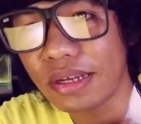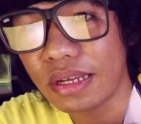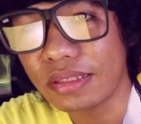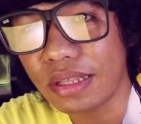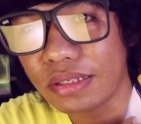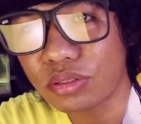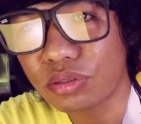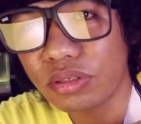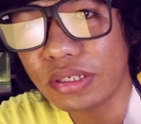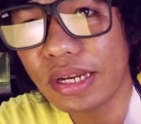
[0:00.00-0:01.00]
ang, ang
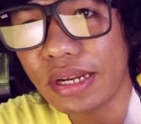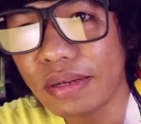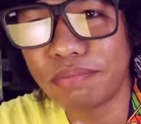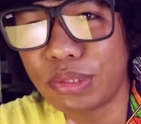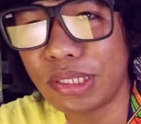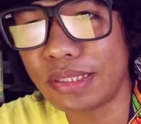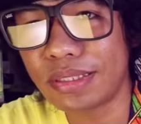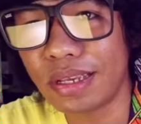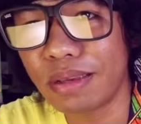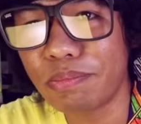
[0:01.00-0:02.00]
texture niya.
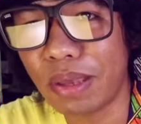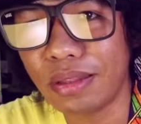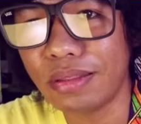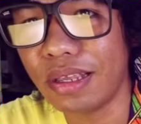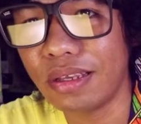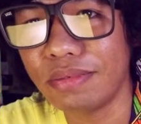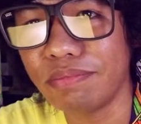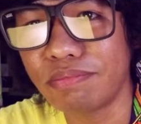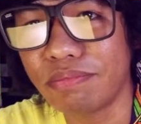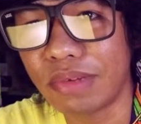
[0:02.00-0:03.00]
Seascape
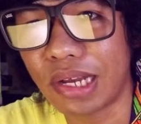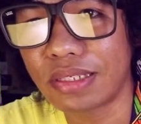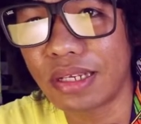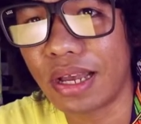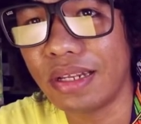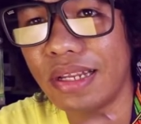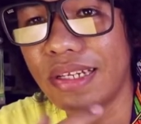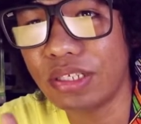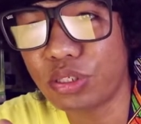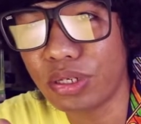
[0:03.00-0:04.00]
painting as an
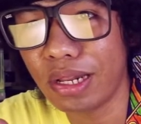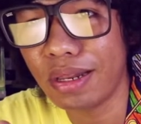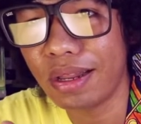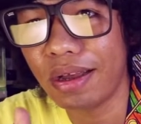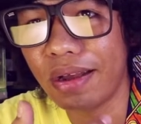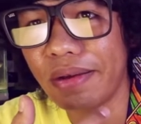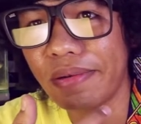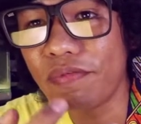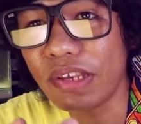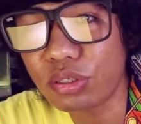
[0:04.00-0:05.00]
additional uh,
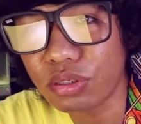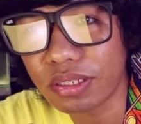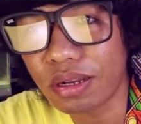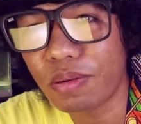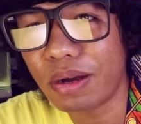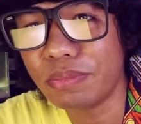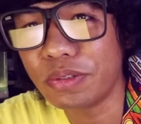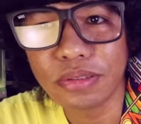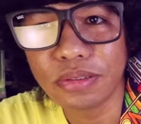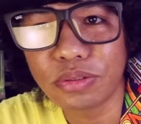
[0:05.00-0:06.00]
feature sa gawa ko.
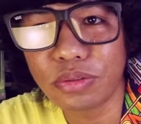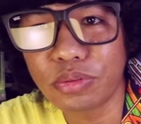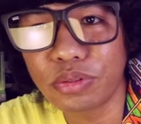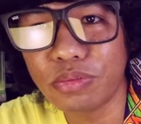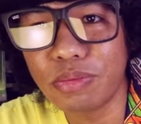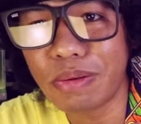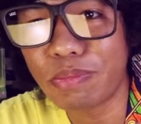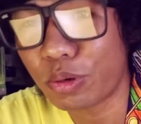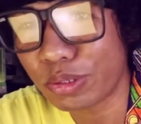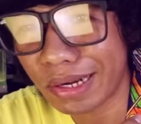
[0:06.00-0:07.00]
So kung gusto mo
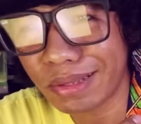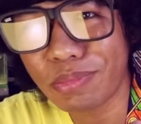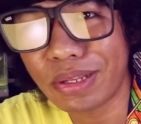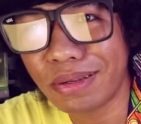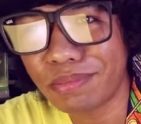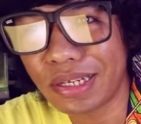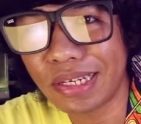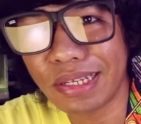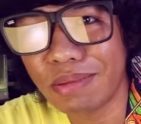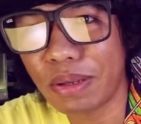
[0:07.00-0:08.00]
mag-portrait, pwedeng
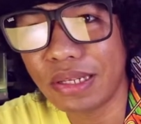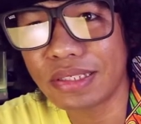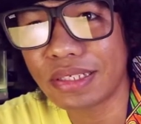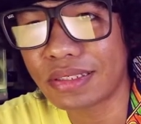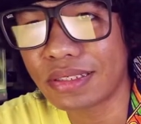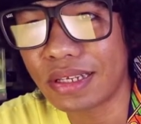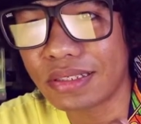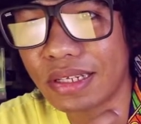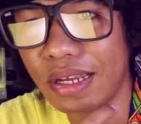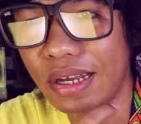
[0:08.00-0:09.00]
pwede. Depende sa, sa,
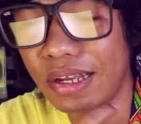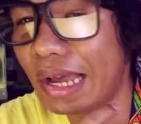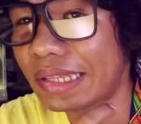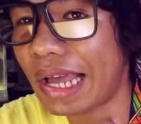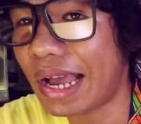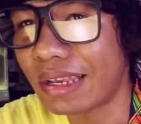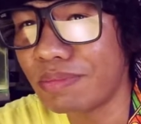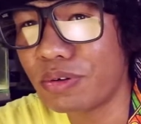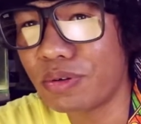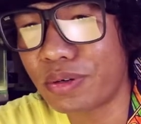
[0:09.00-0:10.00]
sa atake
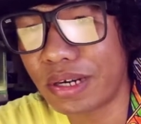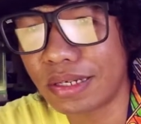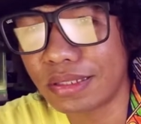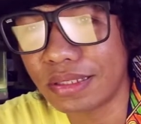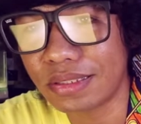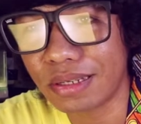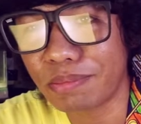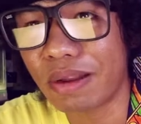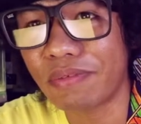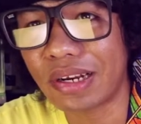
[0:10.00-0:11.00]
mo or artistic
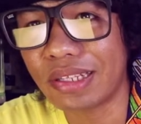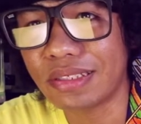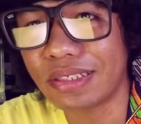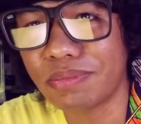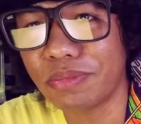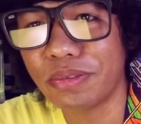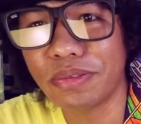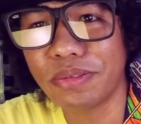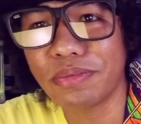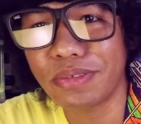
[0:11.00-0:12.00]
preferences mo,
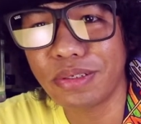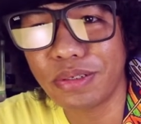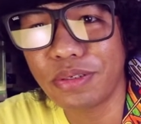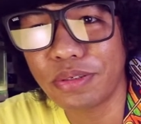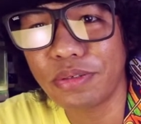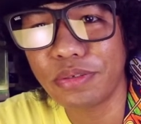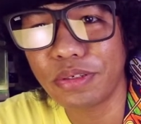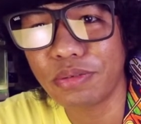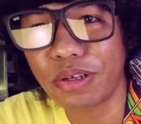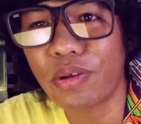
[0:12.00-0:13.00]
yung, yung, yung,
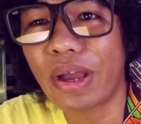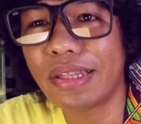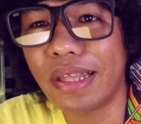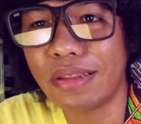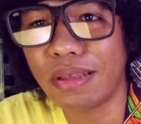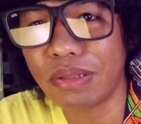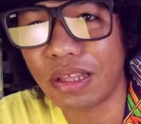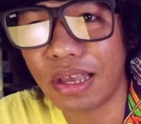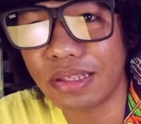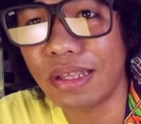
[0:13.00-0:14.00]
yung identity,
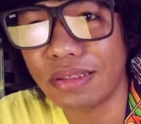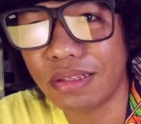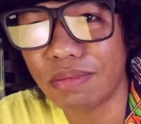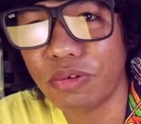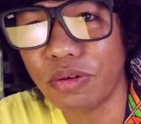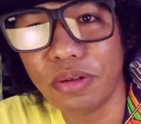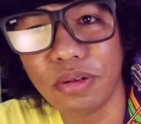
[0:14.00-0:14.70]
identity mo.